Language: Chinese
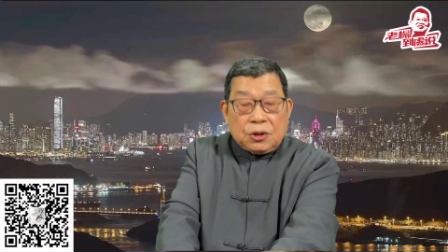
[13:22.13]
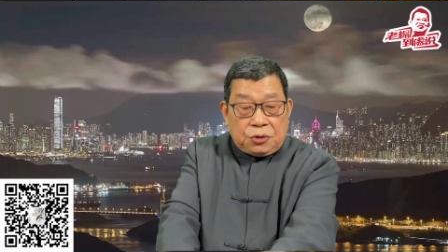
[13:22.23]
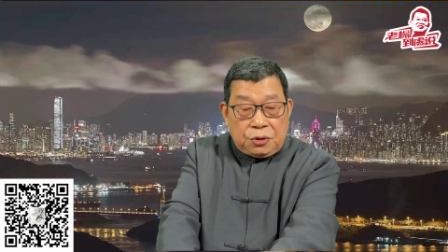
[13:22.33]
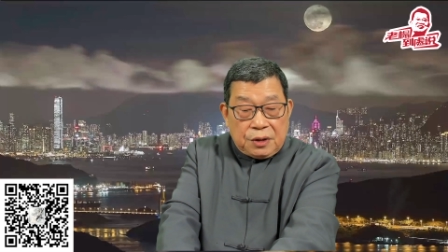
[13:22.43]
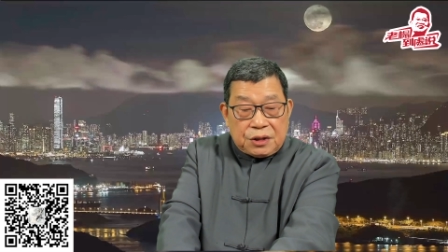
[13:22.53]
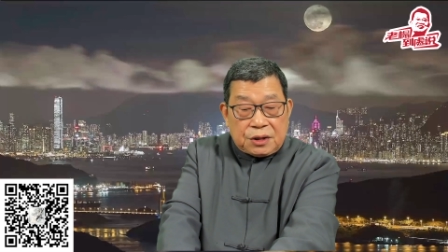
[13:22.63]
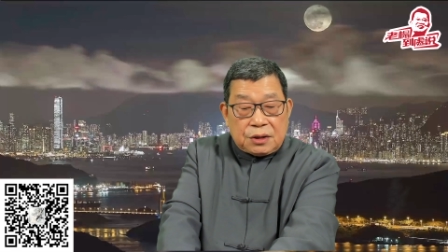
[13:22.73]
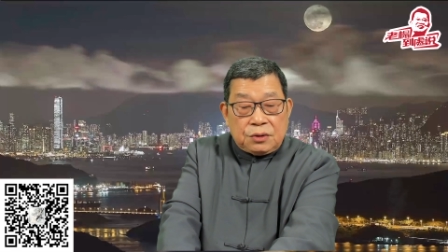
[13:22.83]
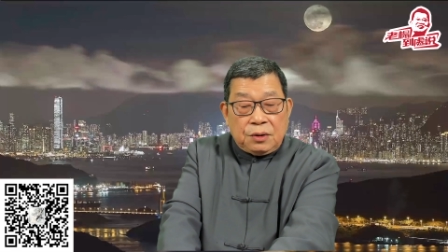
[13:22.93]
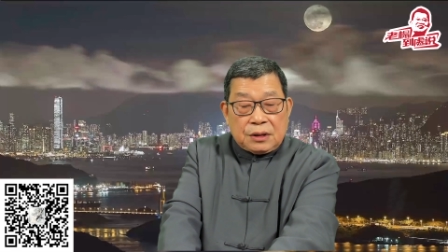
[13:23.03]
去年
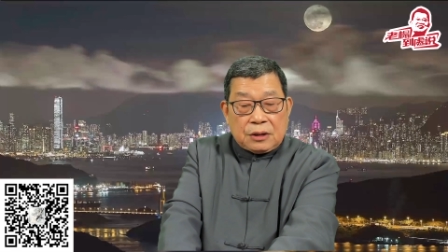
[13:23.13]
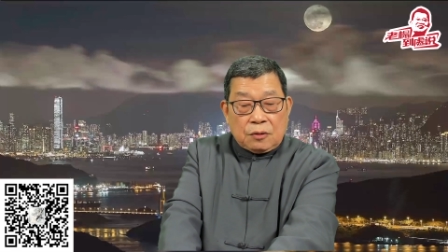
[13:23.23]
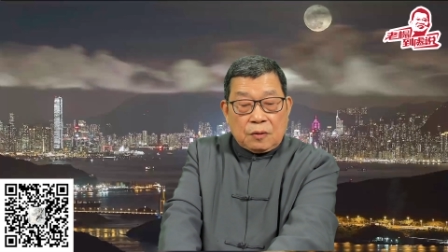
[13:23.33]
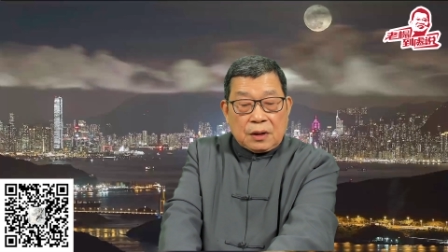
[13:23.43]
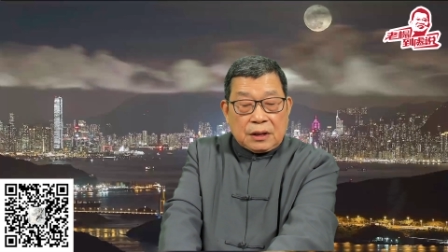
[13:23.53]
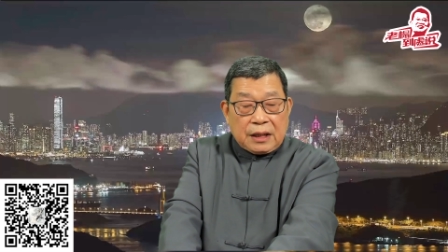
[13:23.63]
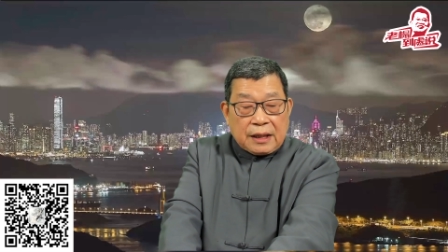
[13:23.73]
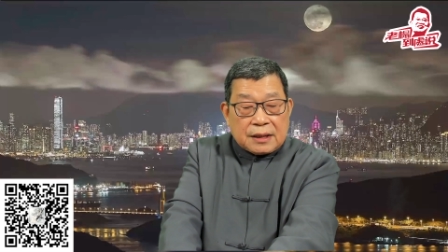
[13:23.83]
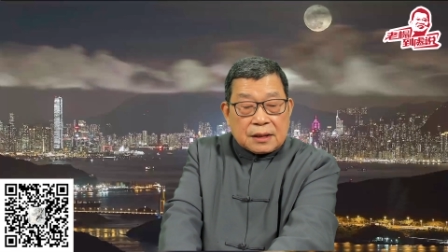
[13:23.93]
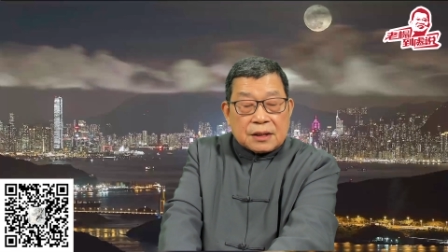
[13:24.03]
十月在中国各地
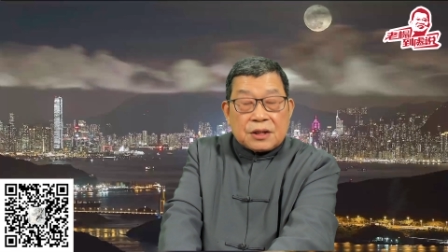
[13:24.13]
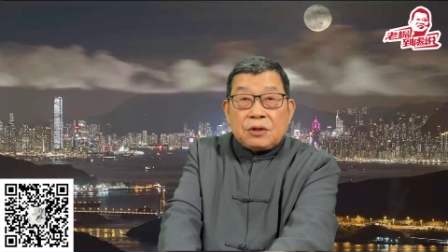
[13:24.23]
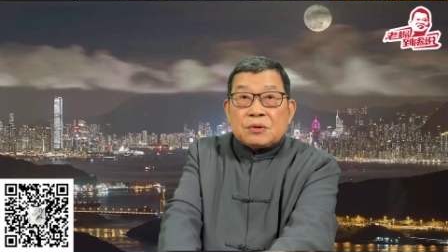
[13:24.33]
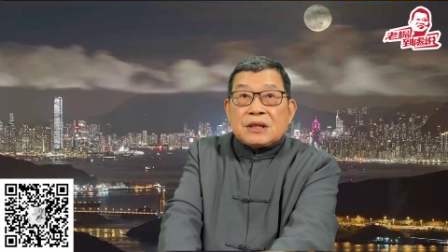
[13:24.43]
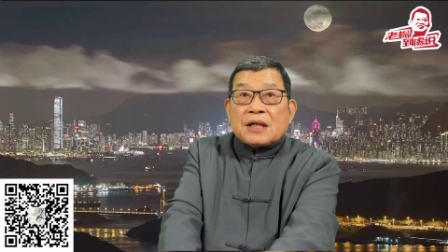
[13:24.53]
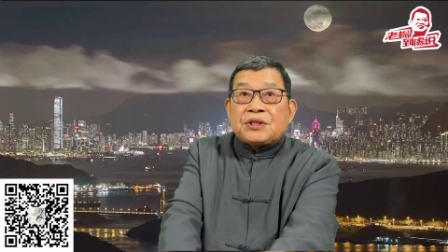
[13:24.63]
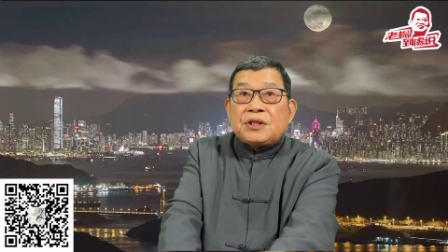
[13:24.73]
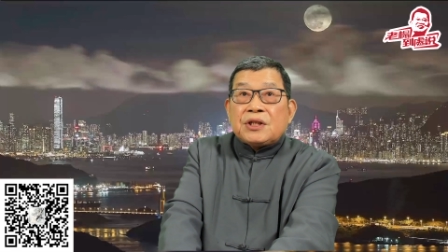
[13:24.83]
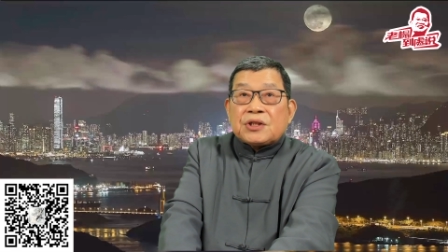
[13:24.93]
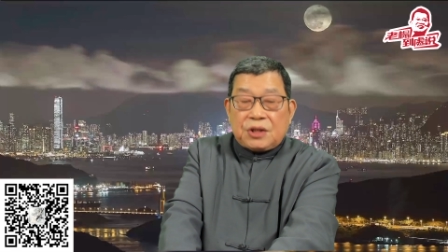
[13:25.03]
开设了六家
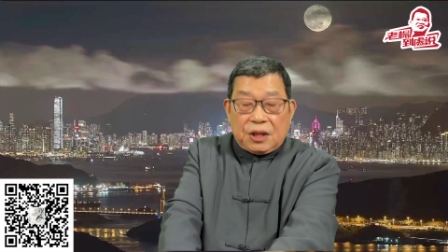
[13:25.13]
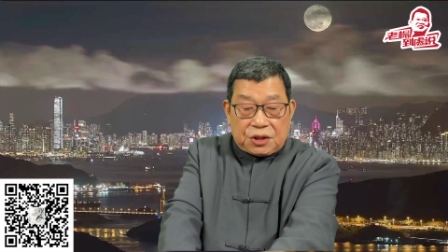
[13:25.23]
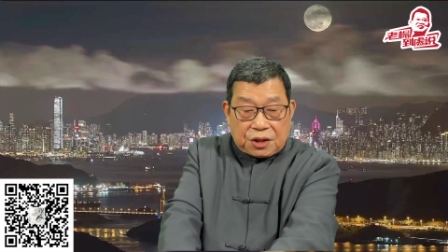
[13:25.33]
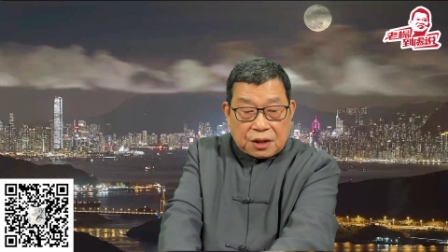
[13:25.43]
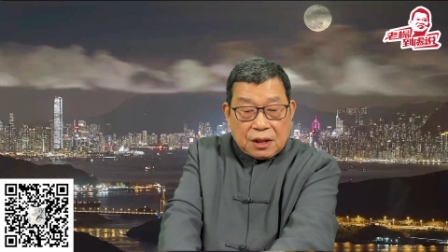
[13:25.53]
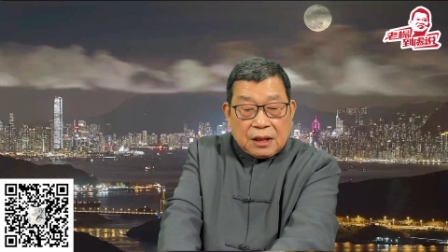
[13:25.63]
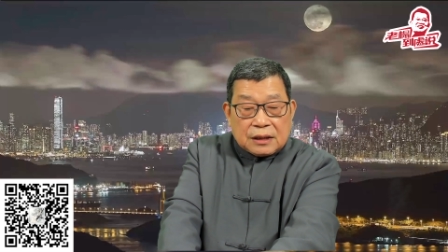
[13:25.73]
新的实验室，